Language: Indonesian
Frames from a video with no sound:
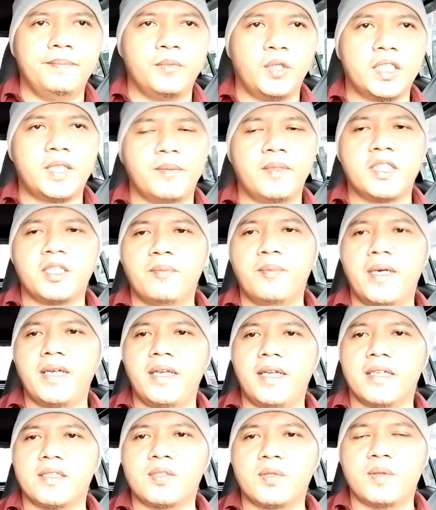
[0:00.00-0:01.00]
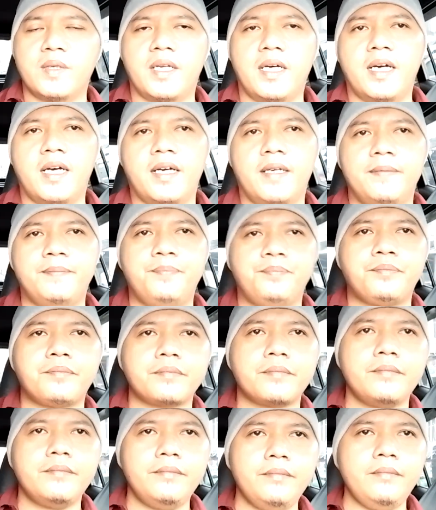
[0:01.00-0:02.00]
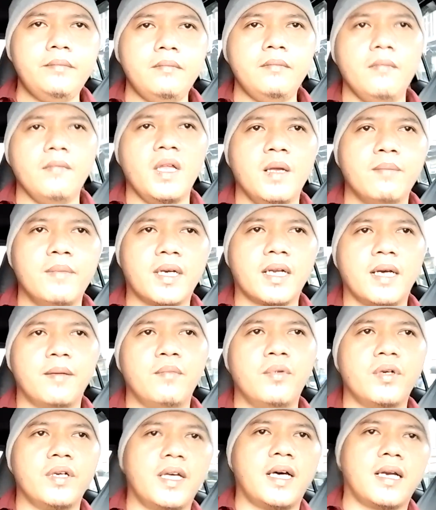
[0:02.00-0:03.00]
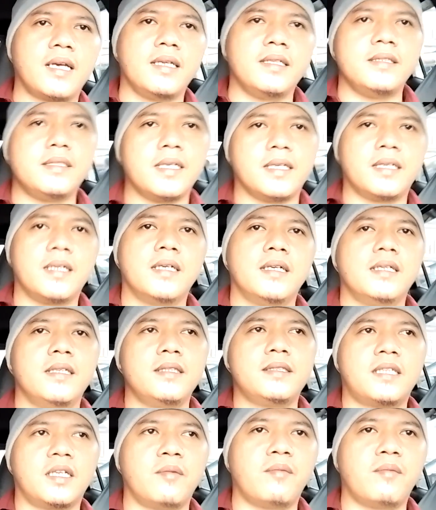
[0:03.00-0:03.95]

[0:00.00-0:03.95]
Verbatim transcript: buat teman-teman yang sudah bergabung di Arlin Channel,